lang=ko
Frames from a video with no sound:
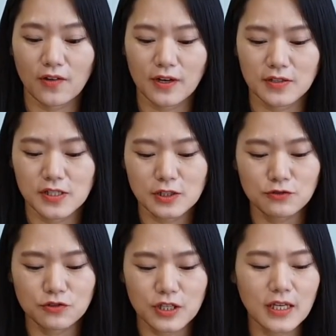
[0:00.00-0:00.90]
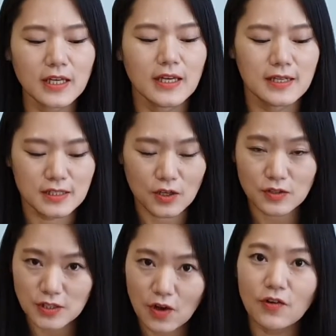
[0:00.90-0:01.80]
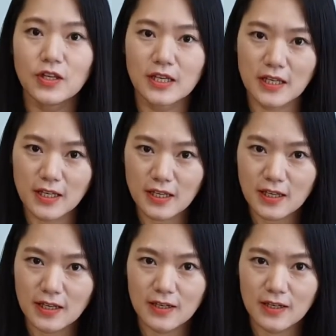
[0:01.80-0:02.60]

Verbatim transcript: 그래서 친구들이 천천히